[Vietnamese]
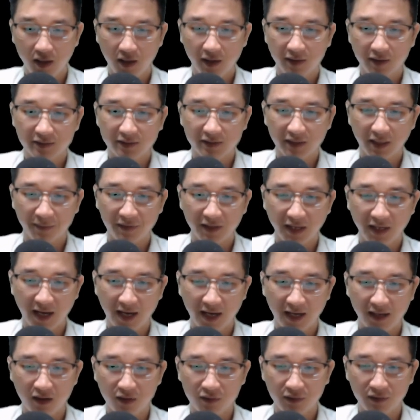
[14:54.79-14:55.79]
Xem
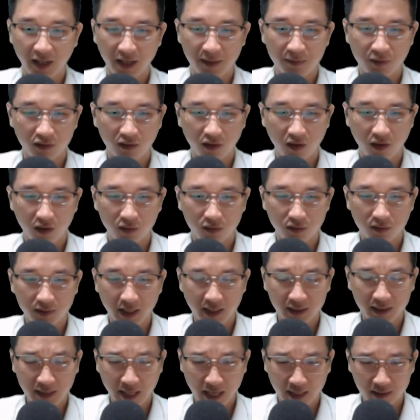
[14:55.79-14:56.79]
ra lâu nay bọn họ cũng
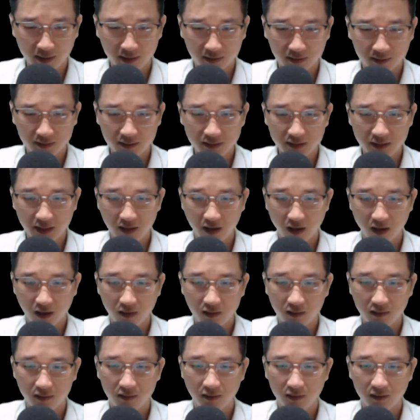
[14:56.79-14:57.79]
đã đạt được thứ gì
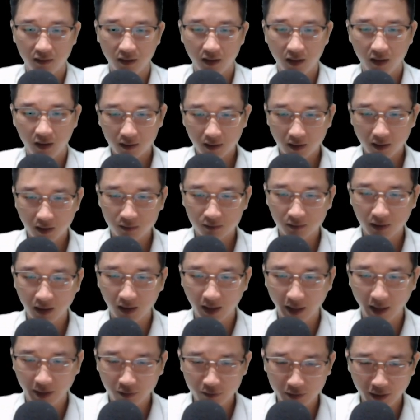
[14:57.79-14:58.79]
đó Không ngờ
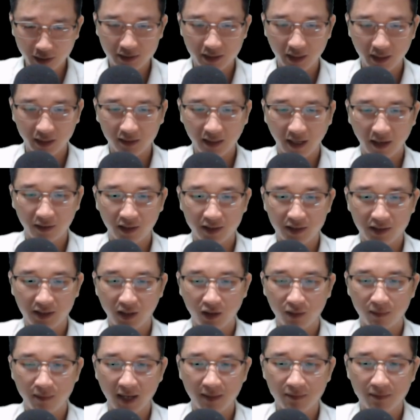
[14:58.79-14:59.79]
lại có thể chế tạo ra
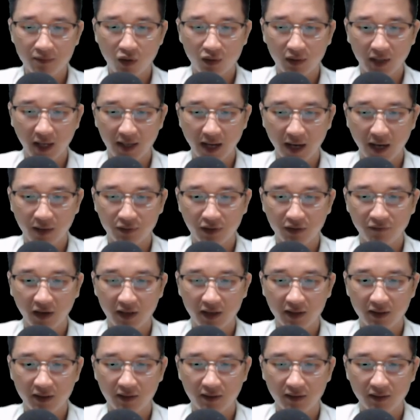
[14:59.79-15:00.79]
nhiều bán bộ đại đạo như
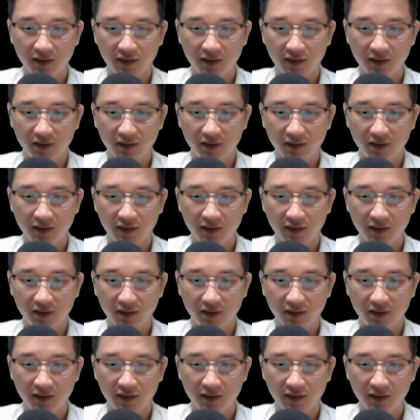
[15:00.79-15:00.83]
vậy